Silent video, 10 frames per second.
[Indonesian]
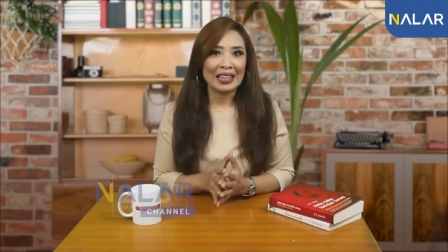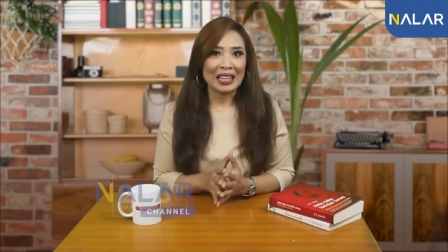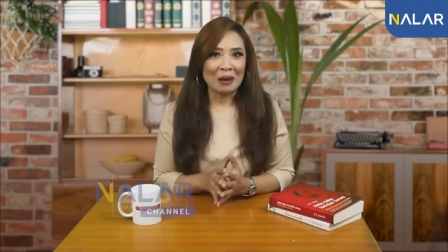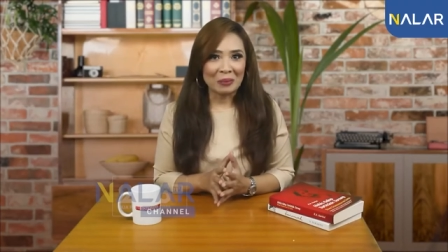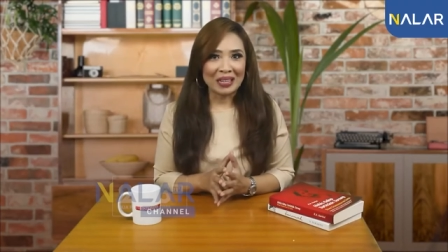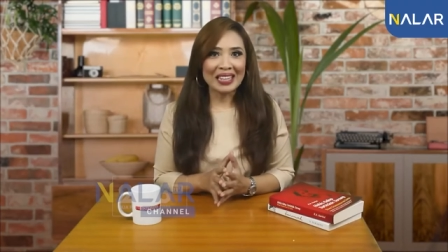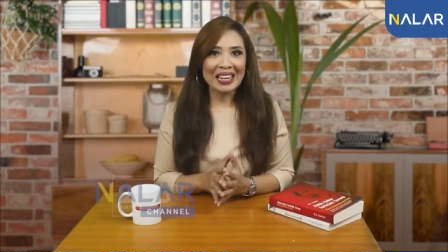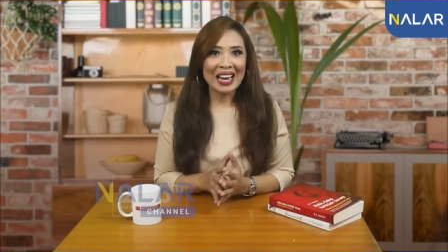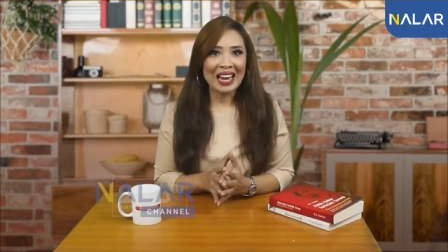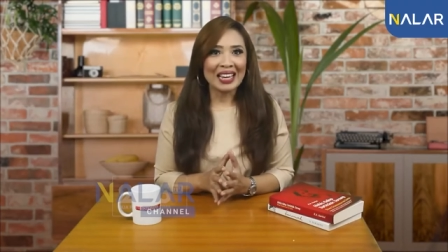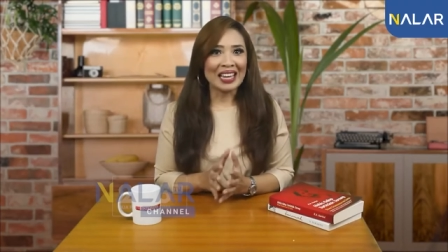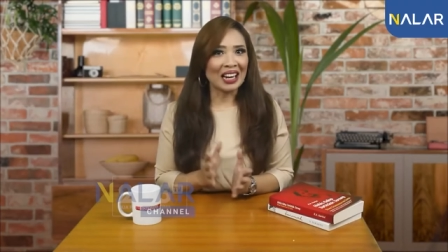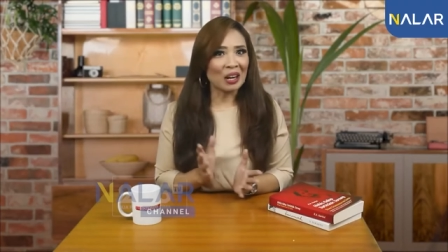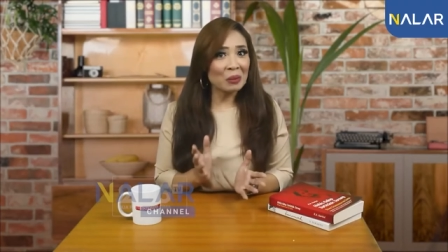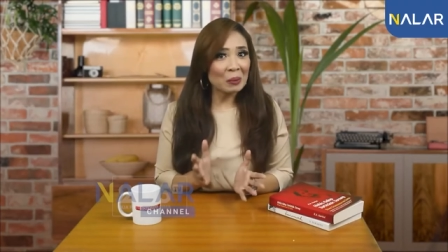tapi
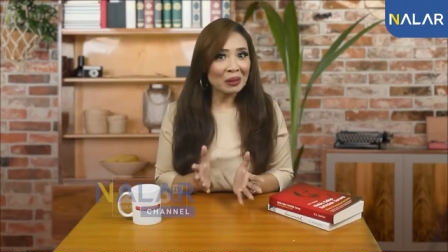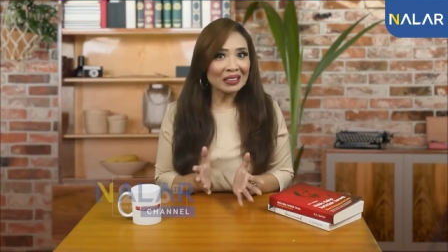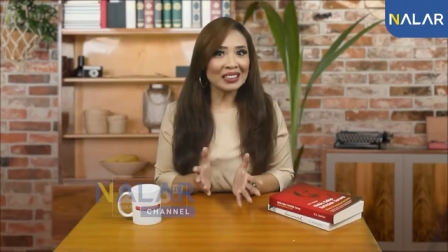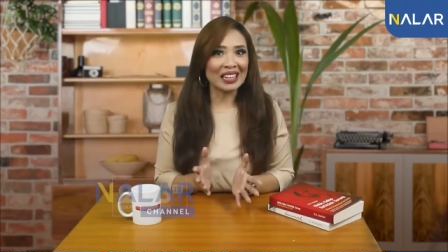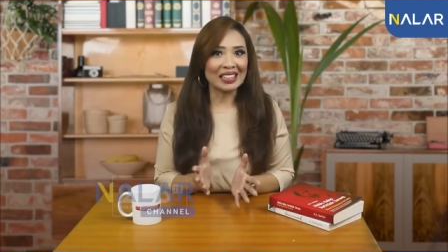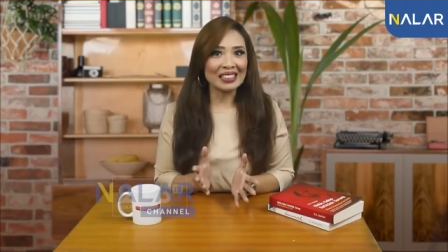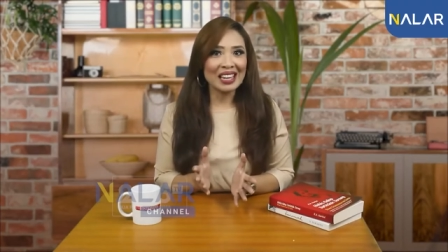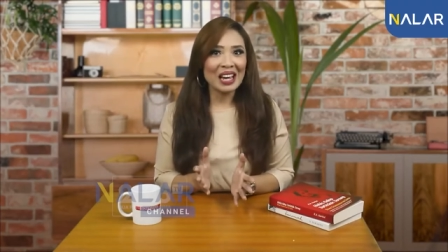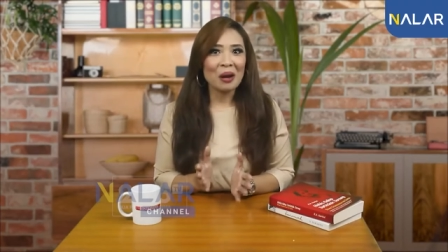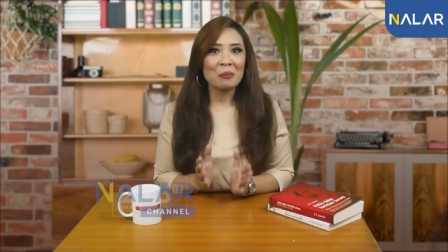yang lebih penting,